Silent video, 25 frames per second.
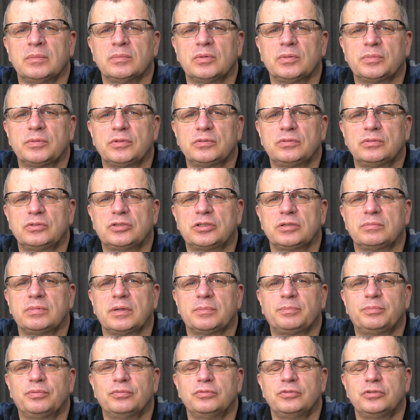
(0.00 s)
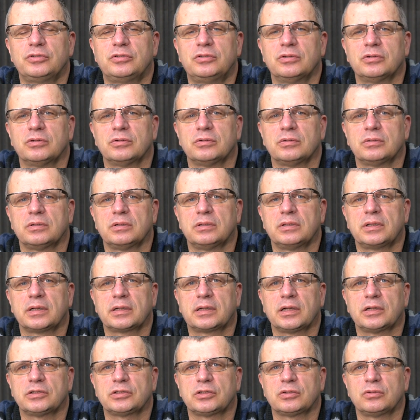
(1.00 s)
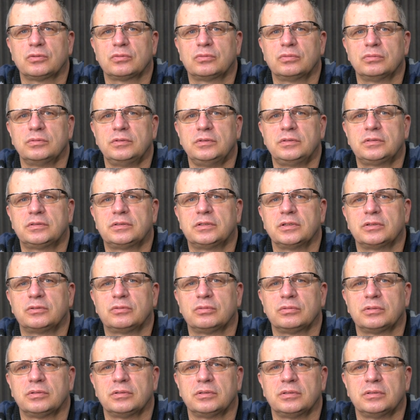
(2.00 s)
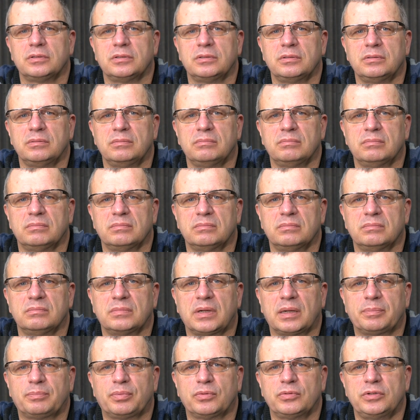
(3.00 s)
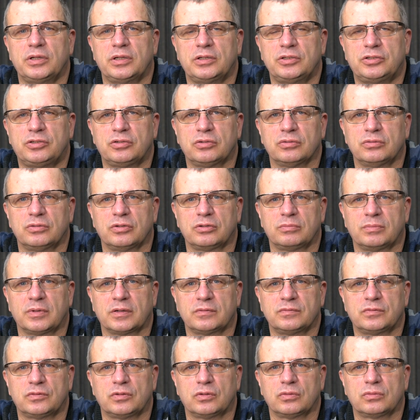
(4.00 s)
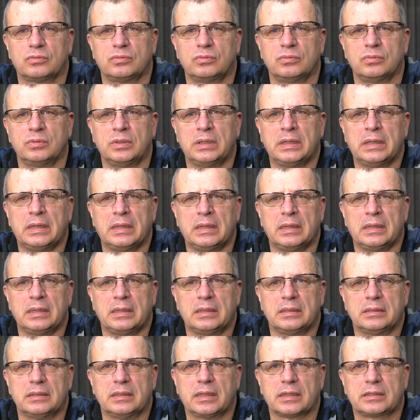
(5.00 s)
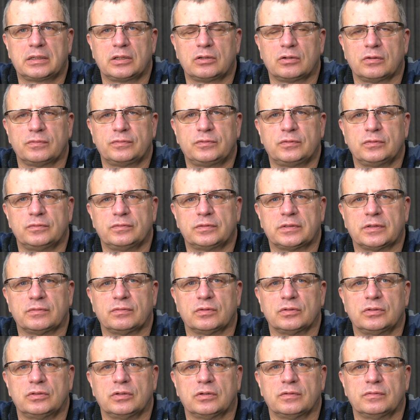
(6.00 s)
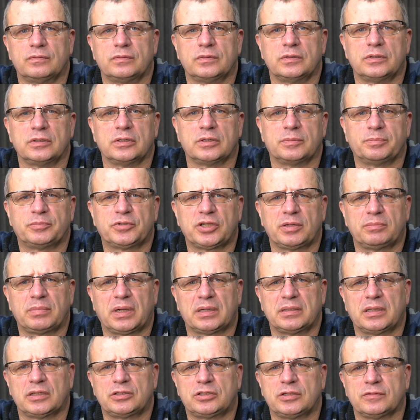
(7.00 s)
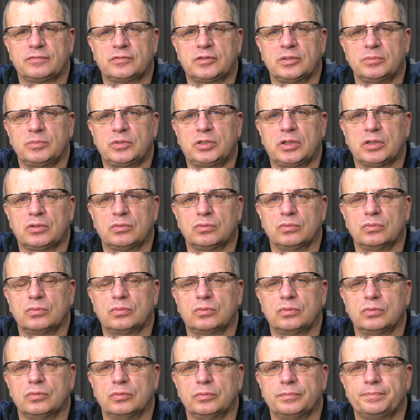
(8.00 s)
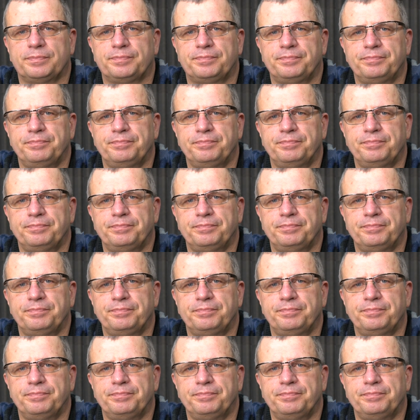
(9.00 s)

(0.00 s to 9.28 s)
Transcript: Po prostu trzeba pójść do lekarza okulisty, który ma pojęcie o normach wzroku dla kierowców zawodowych, przebadać się w tym kierunku